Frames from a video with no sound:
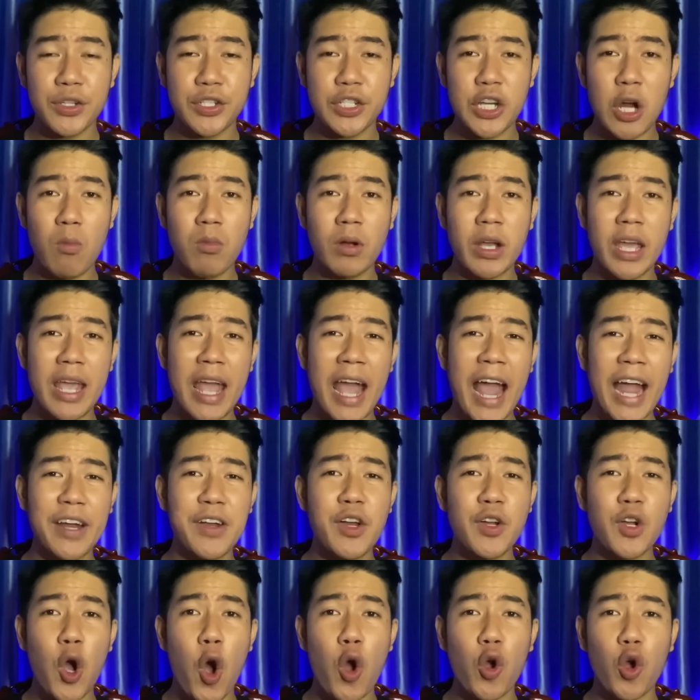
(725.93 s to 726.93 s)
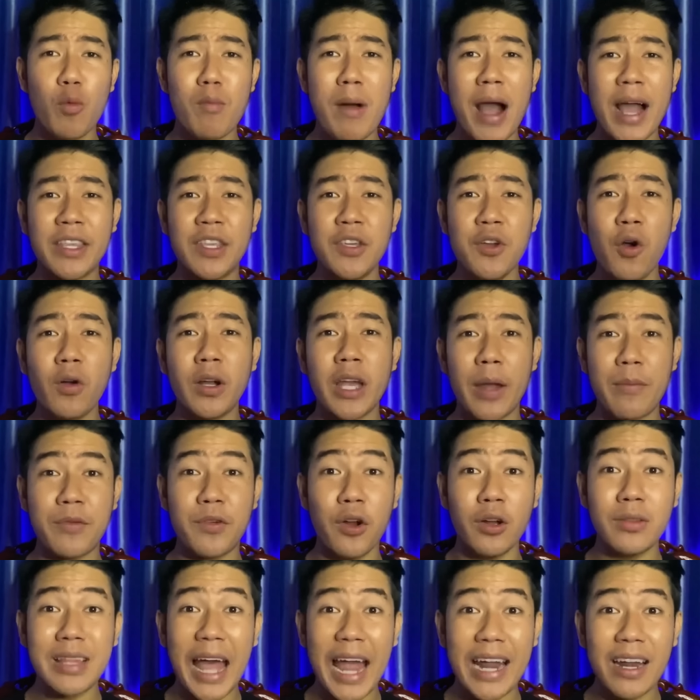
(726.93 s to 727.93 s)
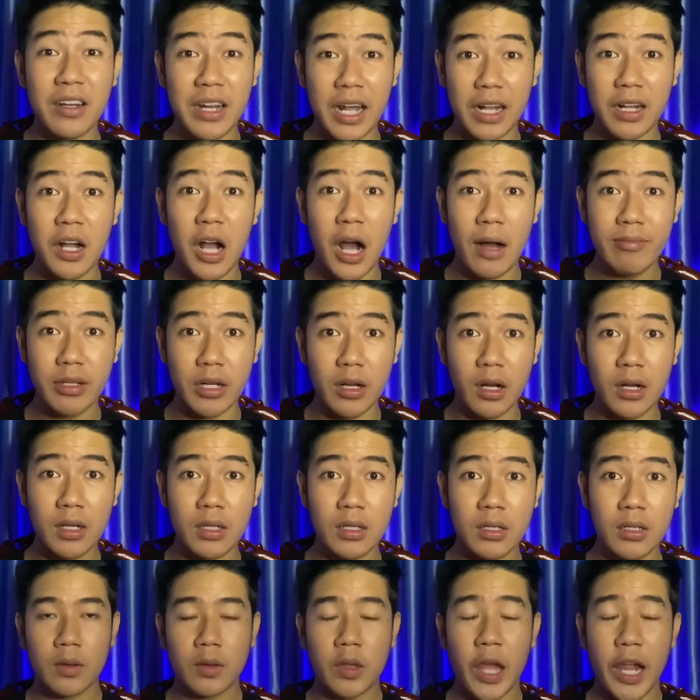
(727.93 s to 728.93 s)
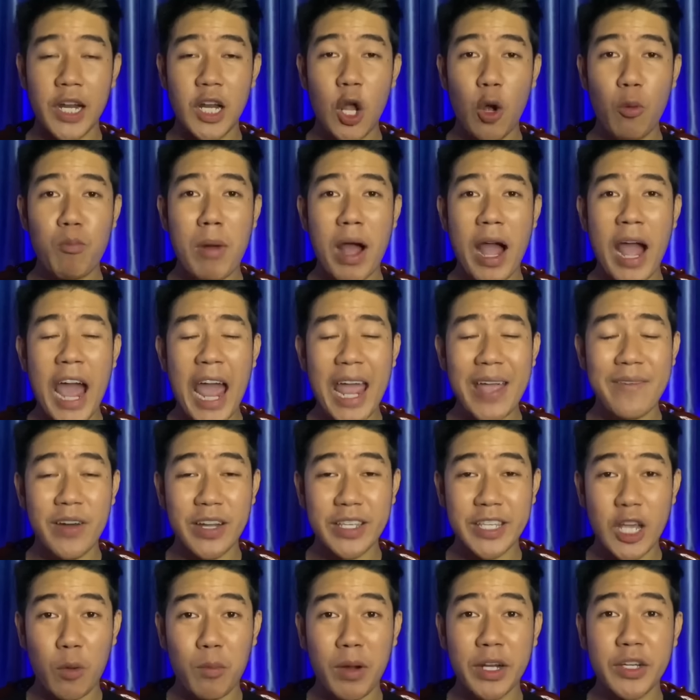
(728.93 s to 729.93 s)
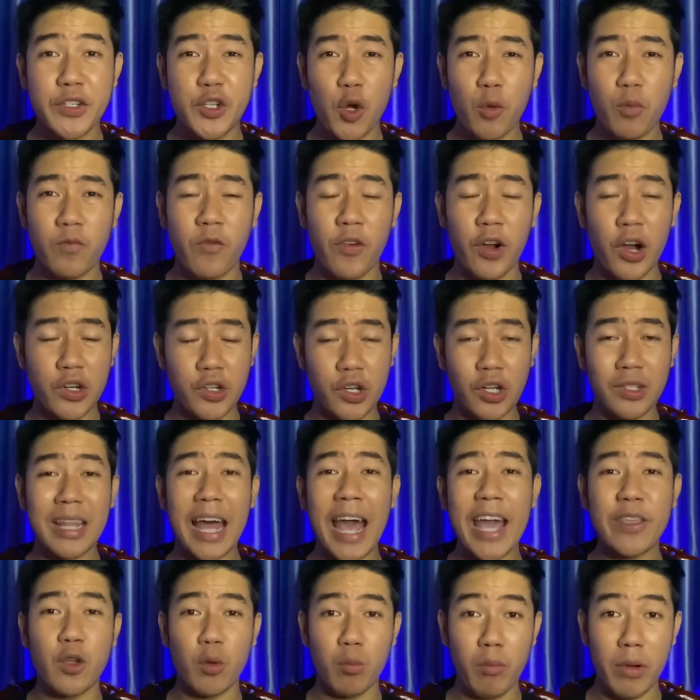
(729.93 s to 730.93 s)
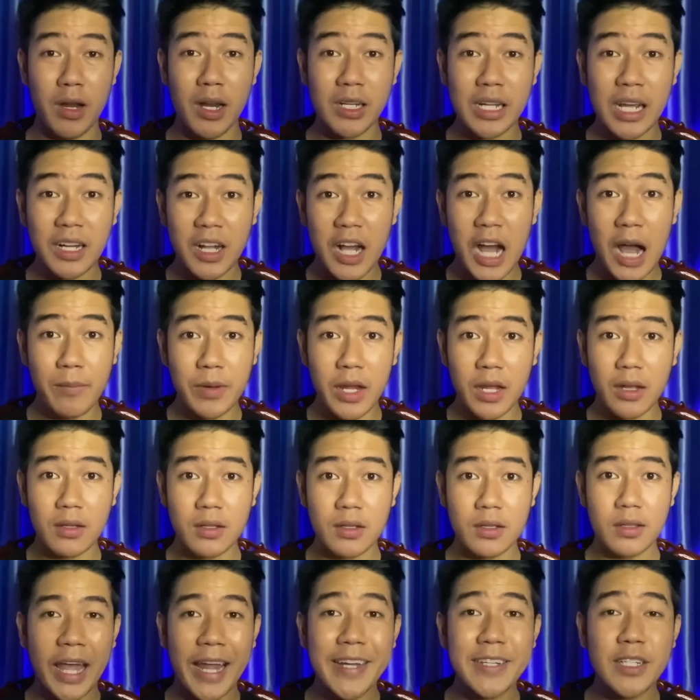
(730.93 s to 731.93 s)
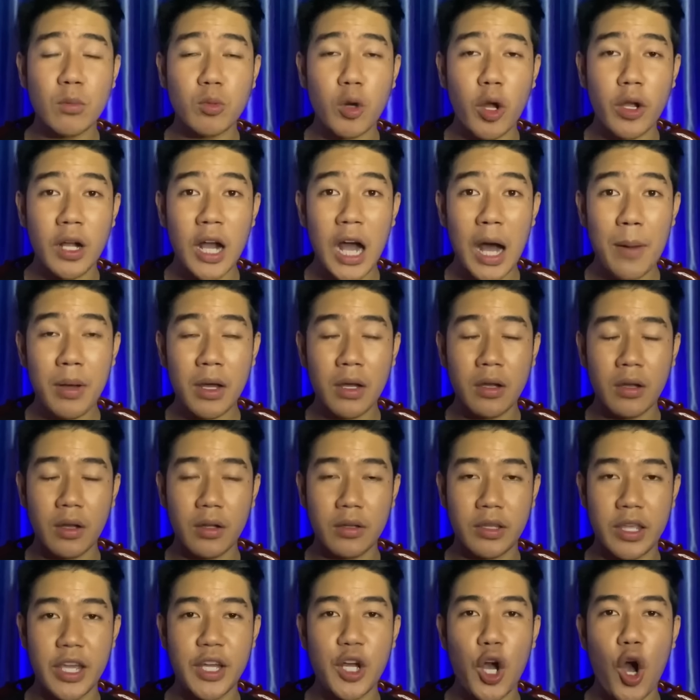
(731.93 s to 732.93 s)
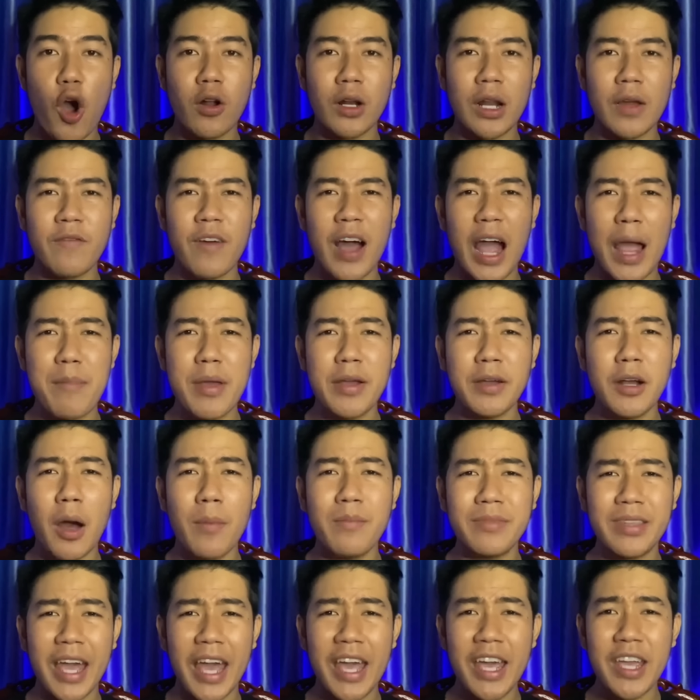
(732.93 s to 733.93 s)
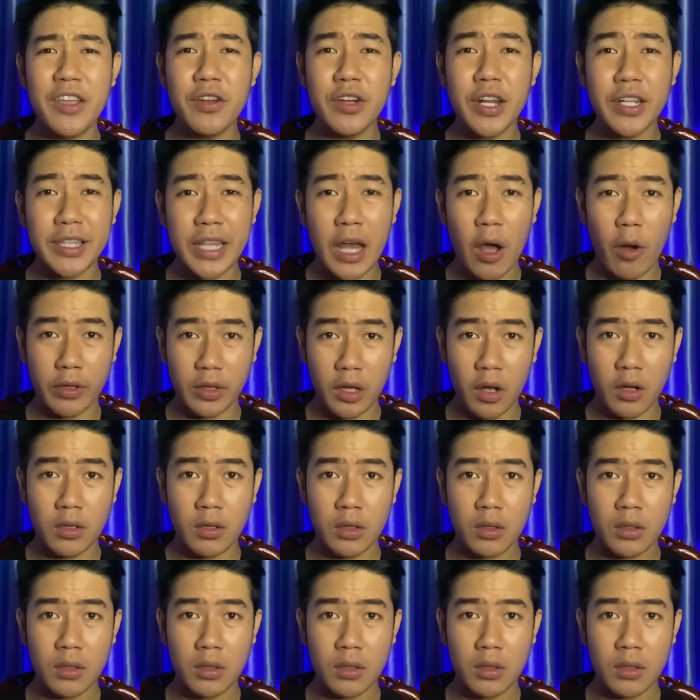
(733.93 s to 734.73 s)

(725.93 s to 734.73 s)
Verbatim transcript: Trong khi hai đứa con của bà chưa kịp rửa tay lên ăn cơm nữa Thì lúc mà hai vợ chồng anh Trúc vừa rửa tay chuẩn bị lên ăn cơm đó Thấy trong nồi cơm á, chỉ còn lại vài miếng cơm cháy dưới đít nồi thôi